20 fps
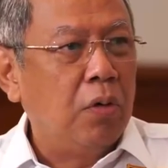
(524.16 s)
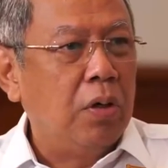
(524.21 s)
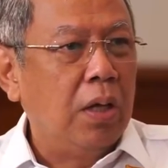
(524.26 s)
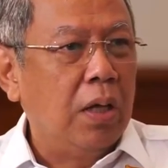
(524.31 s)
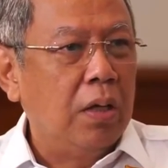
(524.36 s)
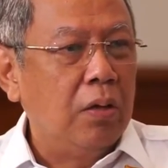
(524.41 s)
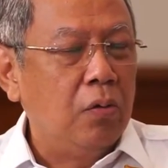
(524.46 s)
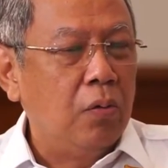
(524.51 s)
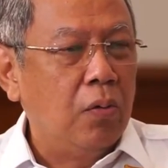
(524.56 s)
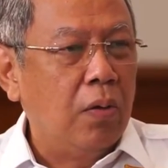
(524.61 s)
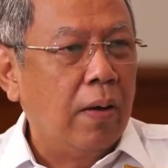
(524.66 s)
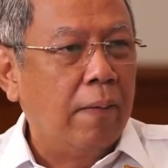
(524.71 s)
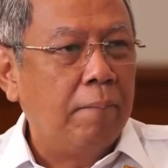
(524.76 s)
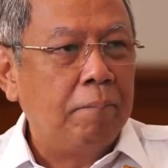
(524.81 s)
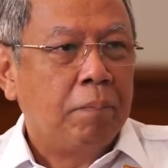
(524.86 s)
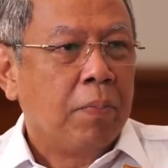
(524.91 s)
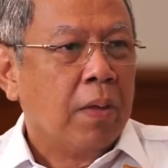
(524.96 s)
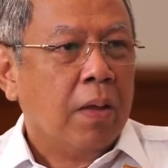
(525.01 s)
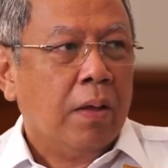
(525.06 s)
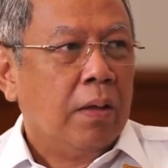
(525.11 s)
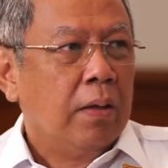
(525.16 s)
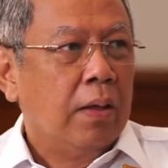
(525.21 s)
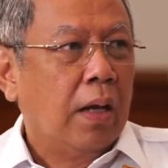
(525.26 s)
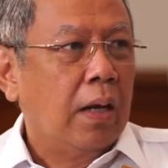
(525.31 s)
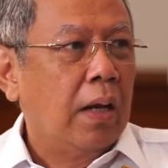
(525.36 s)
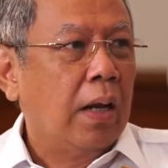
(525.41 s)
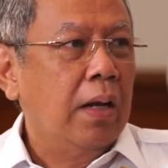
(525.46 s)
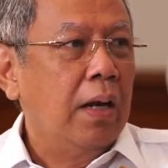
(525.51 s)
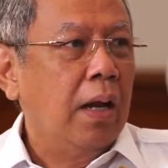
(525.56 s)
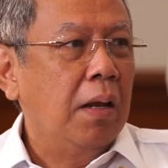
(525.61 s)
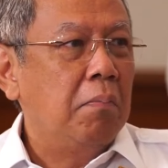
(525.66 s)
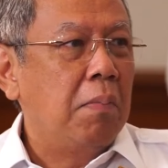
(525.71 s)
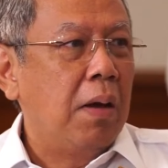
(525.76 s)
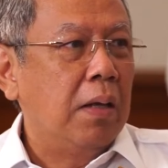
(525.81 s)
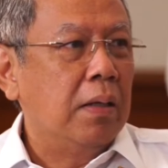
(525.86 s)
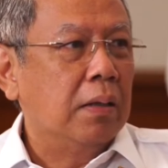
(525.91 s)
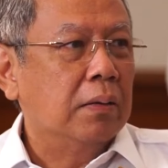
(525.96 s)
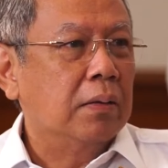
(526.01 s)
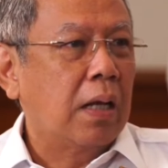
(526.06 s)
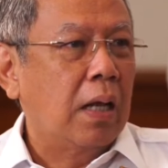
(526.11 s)
kemudian juga yang lain-lain
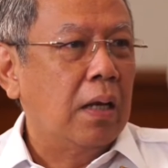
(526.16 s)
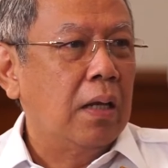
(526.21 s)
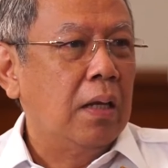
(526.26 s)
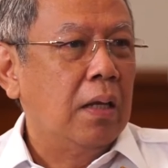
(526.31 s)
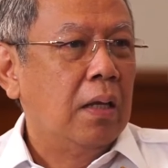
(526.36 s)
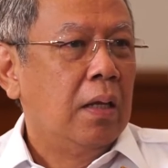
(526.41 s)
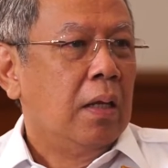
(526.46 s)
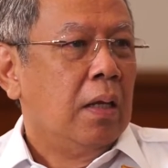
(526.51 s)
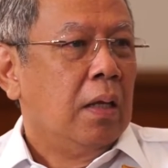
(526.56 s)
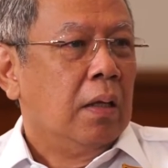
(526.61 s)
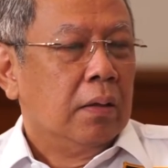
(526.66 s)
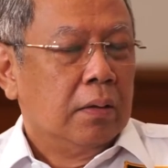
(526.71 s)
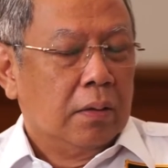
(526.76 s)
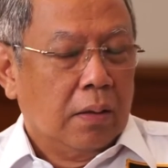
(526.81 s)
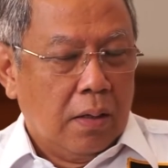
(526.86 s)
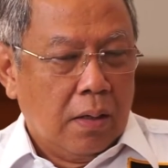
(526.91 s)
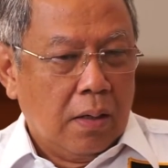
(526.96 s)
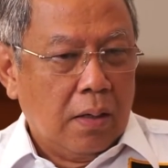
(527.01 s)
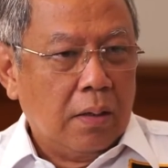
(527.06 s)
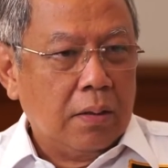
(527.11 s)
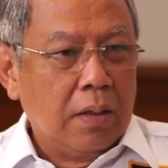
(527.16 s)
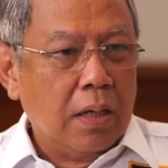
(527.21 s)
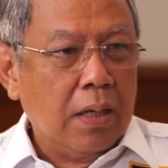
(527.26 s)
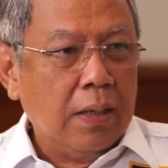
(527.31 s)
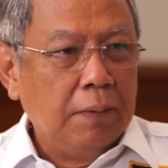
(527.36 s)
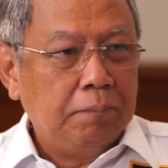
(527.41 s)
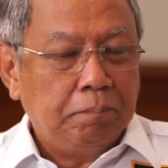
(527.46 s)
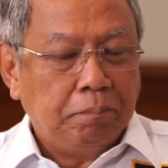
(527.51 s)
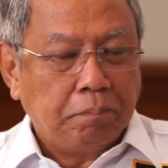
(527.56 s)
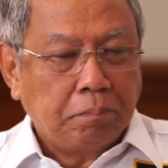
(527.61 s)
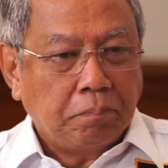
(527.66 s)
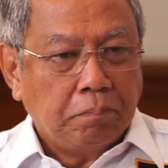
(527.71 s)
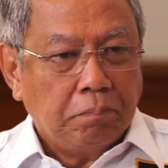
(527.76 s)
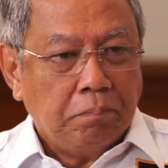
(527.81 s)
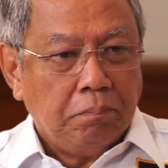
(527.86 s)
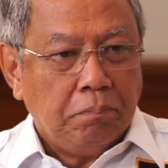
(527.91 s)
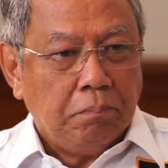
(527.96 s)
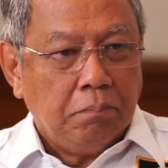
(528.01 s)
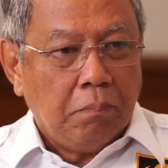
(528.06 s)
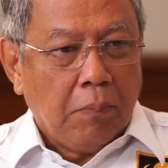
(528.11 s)
banyak sekali uh, jadi
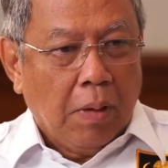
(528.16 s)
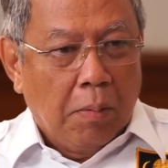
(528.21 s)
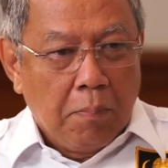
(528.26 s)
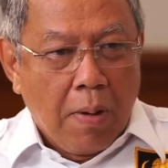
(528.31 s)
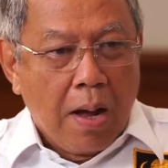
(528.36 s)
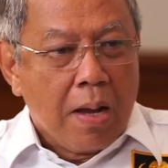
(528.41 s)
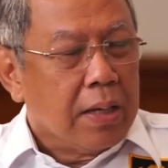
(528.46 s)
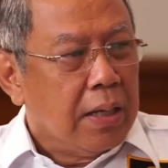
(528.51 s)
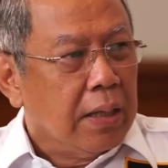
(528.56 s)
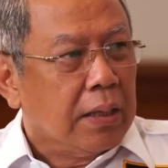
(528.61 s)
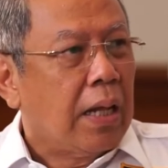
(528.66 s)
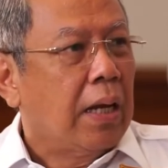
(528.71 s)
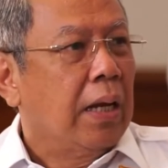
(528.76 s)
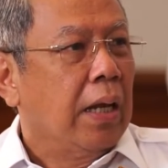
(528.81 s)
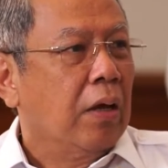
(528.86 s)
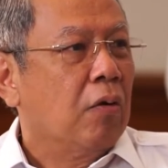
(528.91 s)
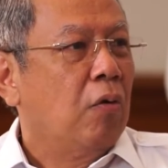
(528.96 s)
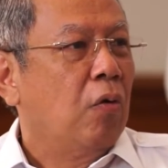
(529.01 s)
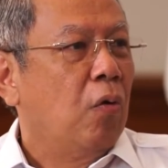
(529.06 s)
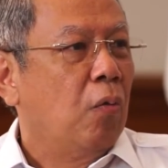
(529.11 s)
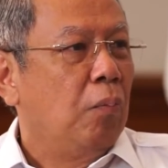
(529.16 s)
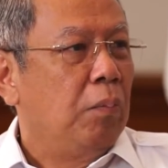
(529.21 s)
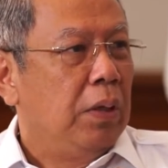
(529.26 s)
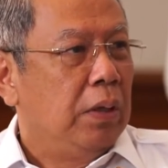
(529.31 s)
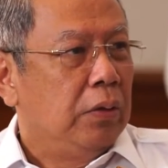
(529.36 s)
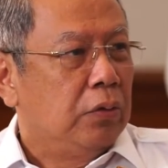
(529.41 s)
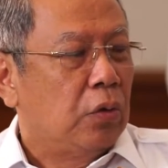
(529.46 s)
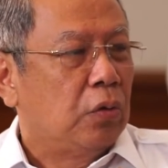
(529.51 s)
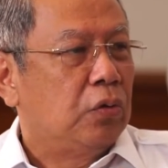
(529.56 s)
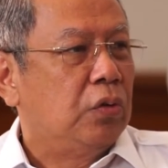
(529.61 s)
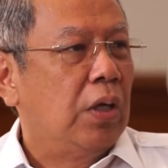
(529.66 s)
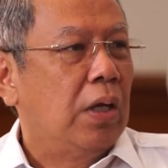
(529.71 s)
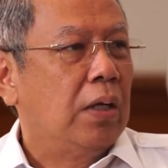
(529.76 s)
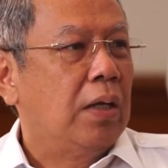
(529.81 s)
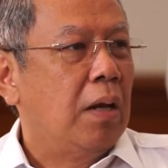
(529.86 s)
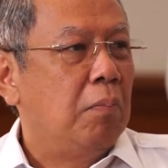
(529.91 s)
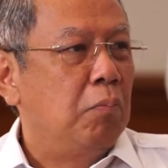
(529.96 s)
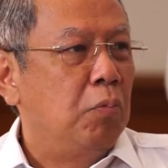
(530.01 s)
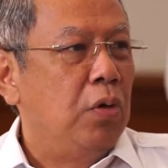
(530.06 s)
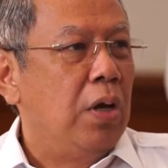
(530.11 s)
bangkitan ekonomi
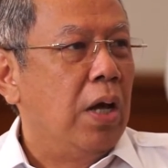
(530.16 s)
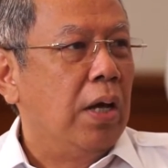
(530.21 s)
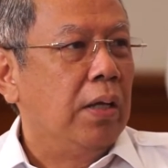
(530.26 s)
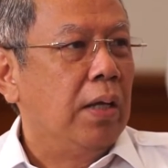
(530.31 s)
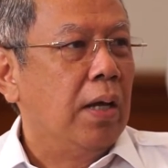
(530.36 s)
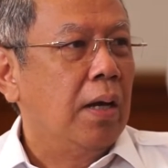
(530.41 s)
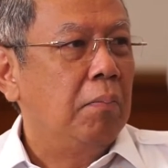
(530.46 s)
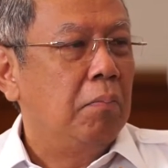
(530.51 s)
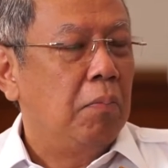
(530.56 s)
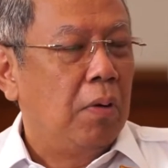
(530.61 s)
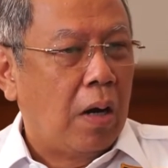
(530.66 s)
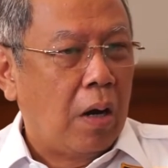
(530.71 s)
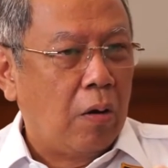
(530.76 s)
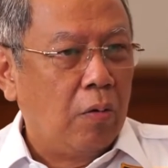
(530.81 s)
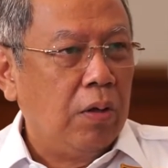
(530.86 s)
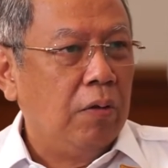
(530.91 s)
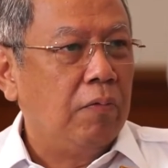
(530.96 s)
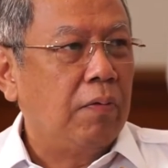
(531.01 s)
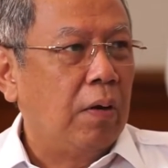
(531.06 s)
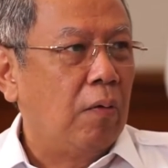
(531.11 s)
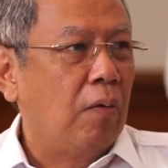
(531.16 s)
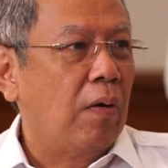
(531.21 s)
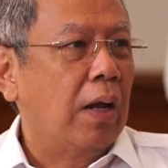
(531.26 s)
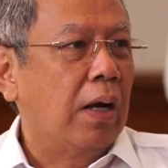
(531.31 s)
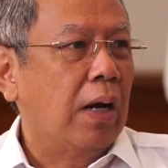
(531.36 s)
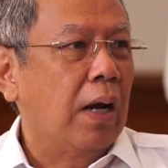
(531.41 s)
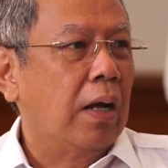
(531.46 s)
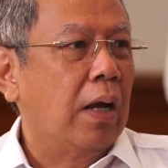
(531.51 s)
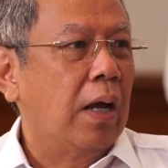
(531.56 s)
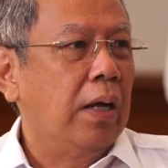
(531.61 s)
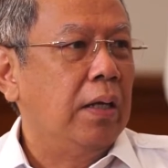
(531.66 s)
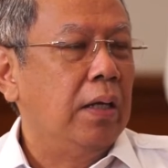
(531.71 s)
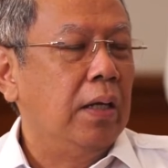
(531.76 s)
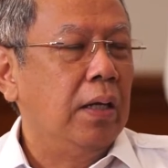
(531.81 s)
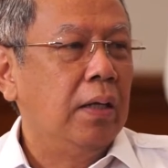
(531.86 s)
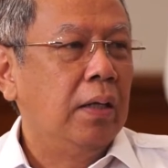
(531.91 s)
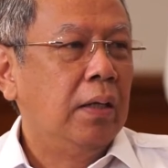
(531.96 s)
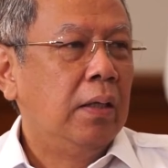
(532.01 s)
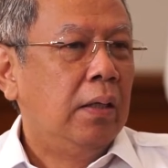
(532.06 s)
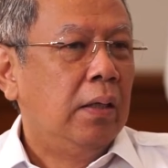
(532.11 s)
sosial dan budaya melalui event olahraga
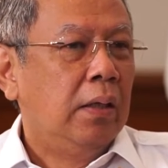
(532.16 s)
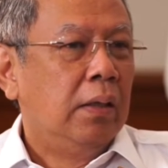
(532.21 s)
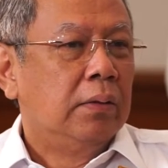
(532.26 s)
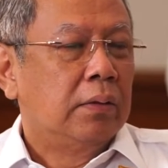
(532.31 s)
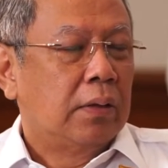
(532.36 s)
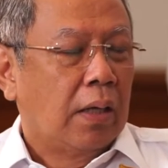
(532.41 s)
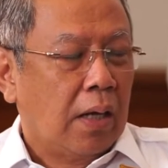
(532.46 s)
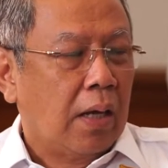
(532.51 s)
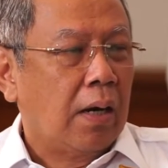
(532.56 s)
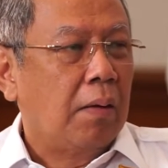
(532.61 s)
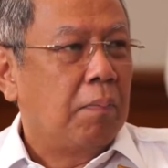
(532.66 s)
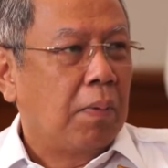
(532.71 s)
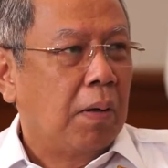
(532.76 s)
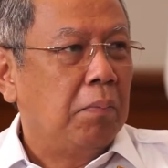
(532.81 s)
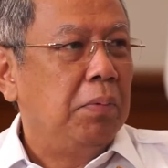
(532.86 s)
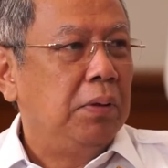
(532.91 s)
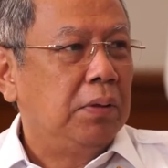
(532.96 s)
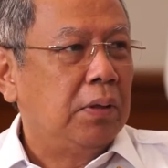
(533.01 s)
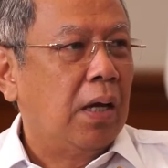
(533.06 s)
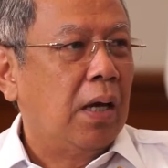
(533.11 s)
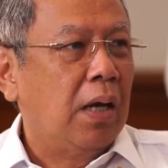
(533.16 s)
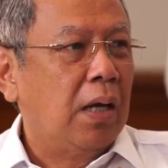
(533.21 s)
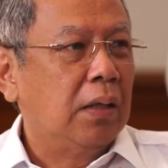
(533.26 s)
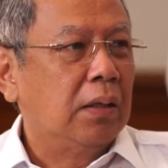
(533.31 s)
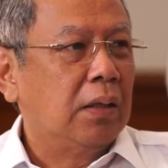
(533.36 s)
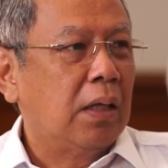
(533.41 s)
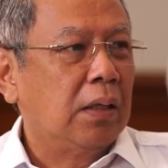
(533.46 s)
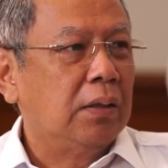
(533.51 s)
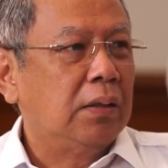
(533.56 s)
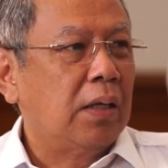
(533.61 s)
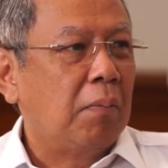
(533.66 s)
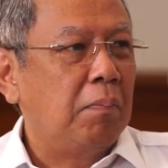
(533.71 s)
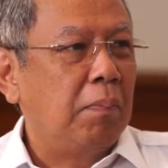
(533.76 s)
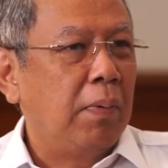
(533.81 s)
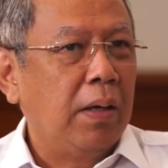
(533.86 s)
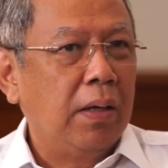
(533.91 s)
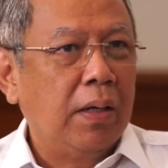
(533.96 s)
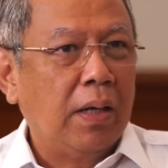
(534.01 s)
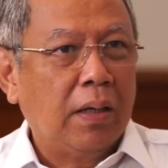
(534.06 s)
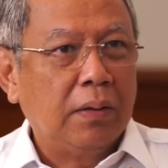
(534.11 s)
ini saya harapkan bisa
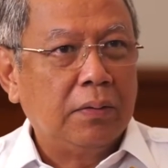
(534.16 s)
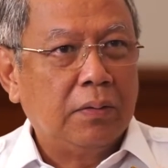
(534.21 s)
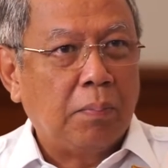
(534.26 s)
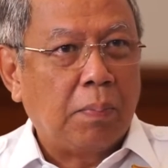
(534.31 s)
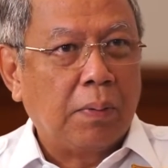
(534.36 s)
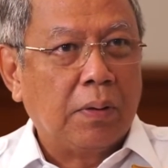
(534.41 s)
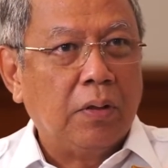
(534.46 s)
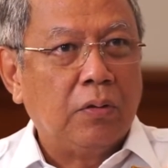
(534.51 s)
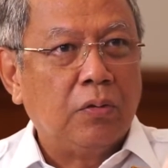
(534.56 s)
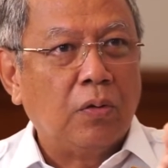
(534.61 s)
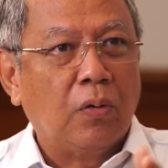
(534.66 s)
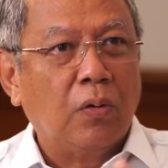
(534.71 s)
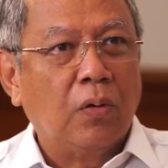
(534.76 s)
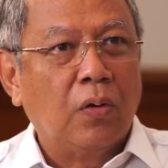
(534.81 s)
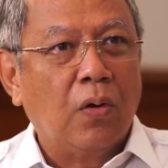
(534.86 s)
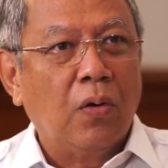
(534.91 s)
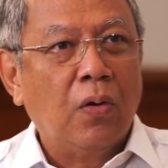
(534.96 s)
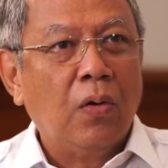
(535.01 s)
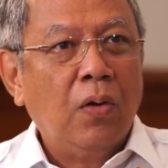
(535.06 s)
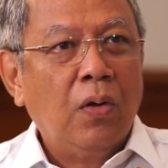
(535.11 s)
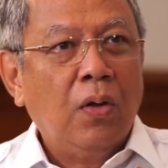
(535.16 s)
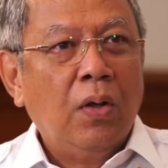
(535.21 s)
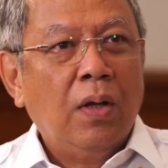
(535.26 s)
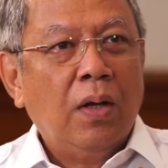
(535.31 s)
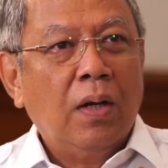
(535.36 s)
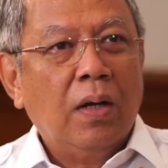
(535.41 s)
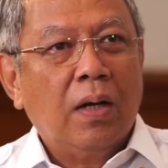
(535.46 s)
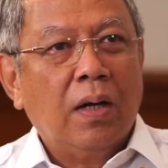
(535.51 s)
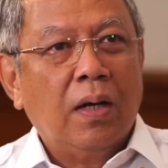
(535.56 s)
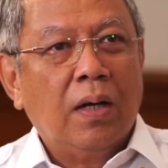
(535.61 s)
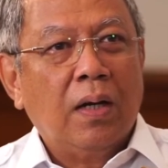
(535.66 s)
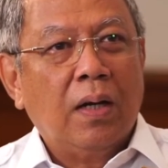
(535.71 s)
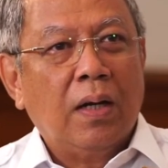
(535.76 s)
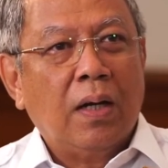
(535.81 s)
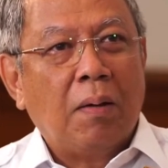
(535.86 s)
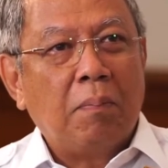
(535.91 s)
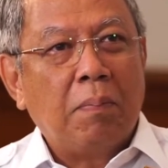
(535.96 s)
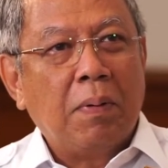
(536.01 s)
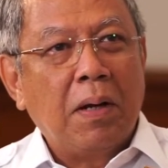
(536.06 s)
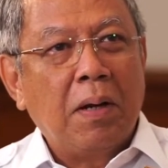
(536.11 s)
tercapai nah seperti contoh
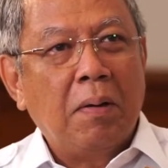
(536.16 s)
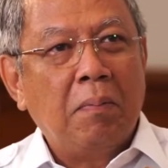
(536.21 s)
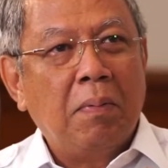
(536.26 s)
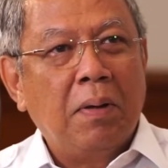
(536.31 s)
uh, apa